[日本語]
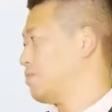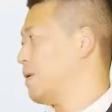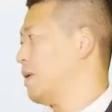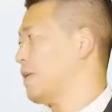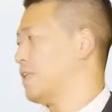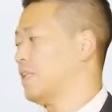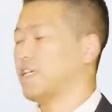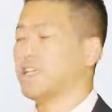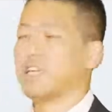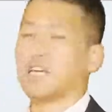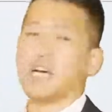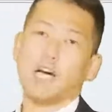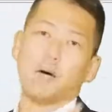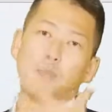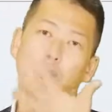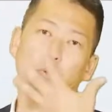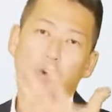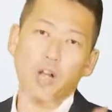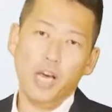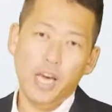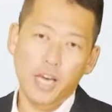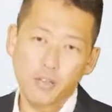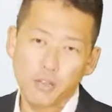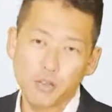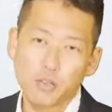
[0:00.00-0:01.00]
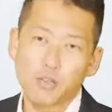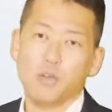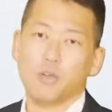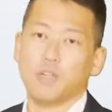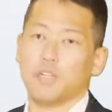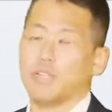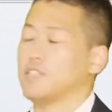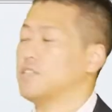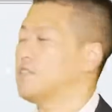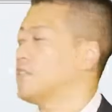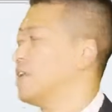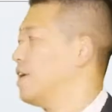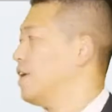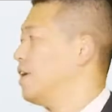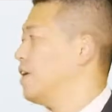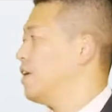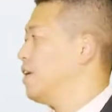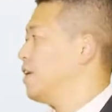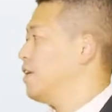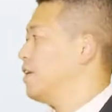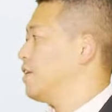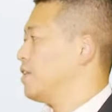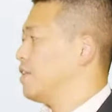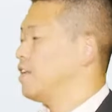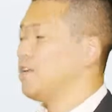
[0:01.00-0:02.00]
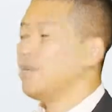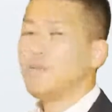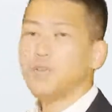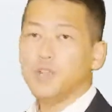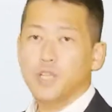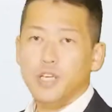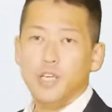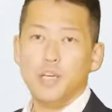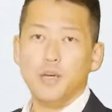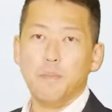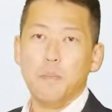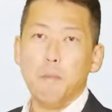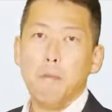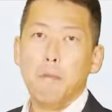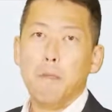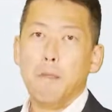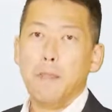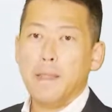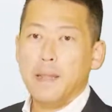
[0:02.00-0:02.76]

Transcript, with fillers: まあ何かがもらえるとかですね。っていうふうに、